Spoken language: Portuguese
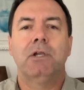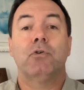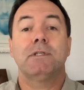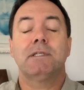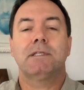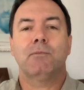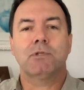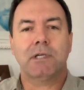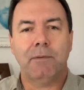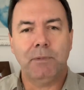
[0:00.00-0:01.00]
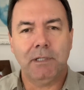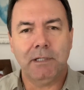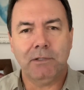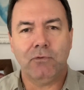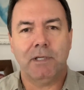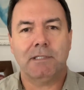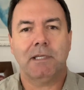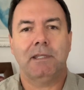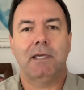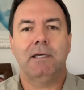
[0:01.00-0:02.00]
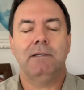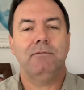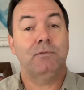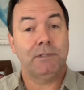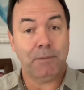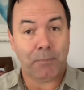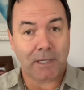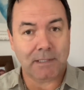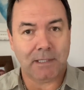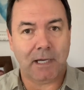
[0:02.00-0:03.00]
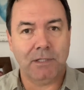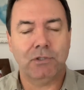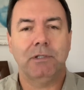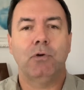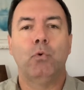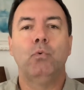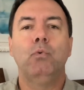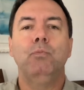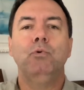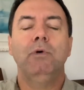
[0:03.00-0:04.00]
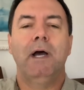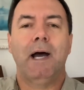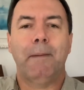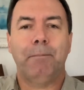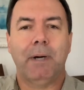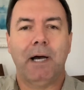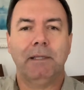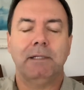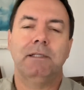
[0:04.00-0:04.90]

Nós estamos caminhando nessa terra de passagem, rumo à pátria